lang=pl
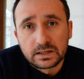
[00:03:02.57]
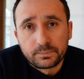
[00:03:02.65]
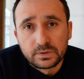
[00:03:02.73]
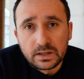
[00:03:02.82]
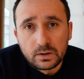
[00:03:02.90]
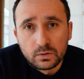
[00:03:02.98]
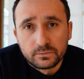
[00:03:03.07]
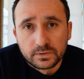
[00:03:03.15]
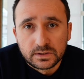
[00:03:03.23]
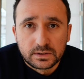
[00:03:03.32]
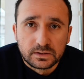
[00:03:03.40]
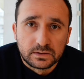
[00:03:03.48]

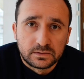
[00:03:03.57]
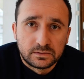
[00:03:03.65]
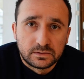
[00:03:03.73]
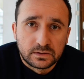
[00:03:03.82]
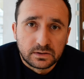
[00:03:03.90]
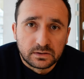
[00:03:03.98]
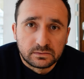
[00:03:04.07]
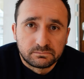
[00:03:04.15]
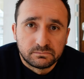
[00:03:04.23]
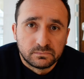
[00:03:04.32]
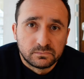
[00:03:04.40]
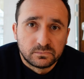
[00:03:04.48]
kapitałowych, e, na
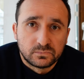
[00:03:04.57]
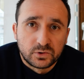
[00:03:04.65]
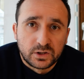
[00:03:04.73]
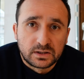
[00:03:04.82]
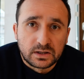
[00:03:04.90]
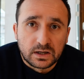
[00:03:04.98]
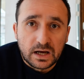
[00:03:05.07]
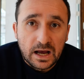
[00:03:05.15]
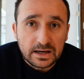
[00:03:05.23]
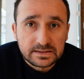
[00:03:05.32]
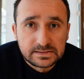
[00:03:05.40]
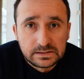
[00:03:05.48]
mm, rynkach
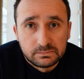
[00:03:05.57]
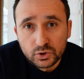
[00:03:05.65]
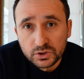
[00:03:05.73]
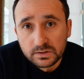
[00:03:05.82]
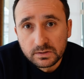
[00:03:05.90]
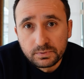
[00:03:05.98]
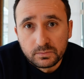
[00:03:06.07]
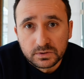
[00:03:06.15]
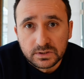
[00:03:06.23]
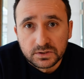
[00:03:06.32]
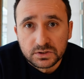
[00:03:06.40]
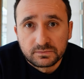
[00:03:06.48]
akcji, może sobie
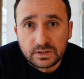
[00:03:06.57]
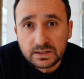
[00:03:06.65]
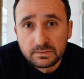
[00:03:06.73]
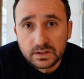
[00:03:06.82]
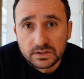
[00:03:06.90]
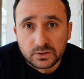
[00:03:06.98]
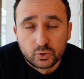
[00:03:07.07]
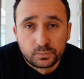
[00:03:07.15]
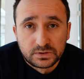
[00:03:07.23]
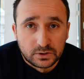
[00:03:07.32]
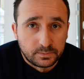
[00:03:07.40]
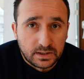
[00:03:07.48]
pomyśleć, że w takim razie
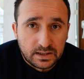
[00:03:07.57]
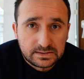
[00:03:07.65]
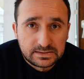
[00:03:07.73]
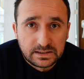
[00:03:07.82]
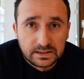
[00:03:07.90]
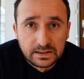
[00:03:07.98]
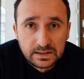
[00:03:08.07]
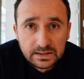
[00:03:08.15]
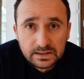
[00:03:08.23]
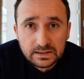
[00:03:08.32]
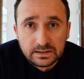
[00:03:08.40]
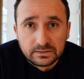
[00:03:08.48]
kupi sobie akcję,
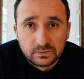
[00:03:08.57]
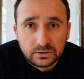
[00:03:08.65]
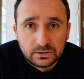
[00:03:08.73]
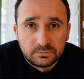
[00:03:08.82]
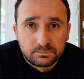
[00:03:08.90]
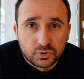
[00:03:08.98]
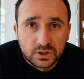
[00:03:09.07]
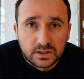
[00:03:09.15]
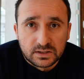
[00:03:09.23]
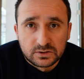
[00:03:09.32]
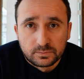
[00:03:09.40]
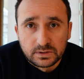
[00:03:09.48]
no i
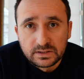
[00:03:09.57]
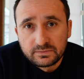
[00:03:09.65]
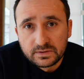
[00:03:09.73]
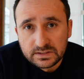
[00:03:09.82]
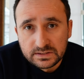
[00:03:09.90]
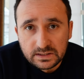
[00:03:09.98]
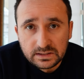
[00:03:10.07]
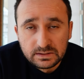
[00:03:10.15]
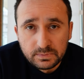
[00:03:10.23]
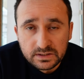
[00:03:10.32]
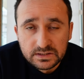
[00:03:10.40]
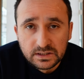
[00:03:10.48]
poczeka sobie te 20 lat
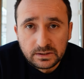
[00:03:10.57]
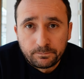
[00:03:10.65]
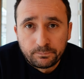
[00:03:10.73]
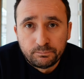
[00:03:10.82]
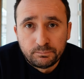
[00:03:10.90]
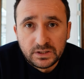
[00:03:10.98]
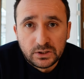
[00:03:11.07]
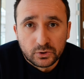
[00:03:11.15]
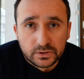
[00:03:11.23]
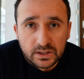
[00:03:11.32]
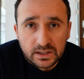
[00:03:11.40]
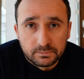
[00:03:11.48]
i będzie
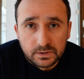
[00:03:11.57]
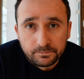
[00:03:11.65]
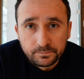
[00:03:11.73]
milionerem.